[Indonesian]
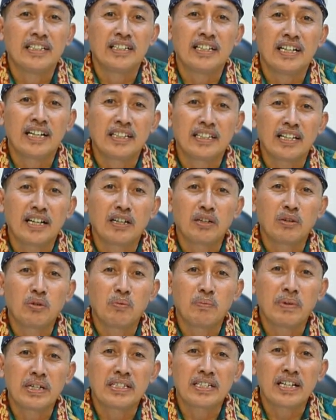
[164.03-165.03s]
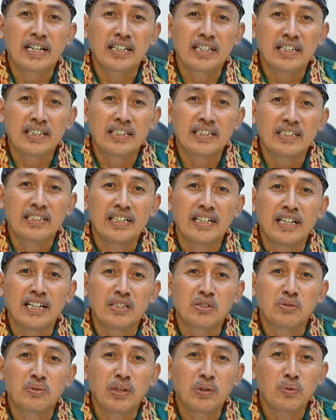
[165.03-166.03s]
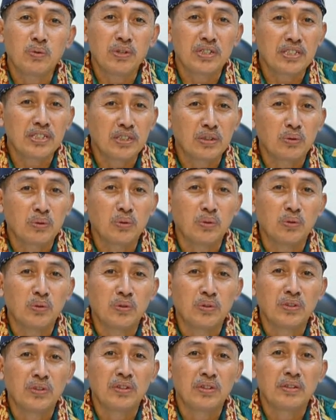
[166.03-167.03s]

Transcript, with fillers: datang ke rumah sakit dengan suatu resiko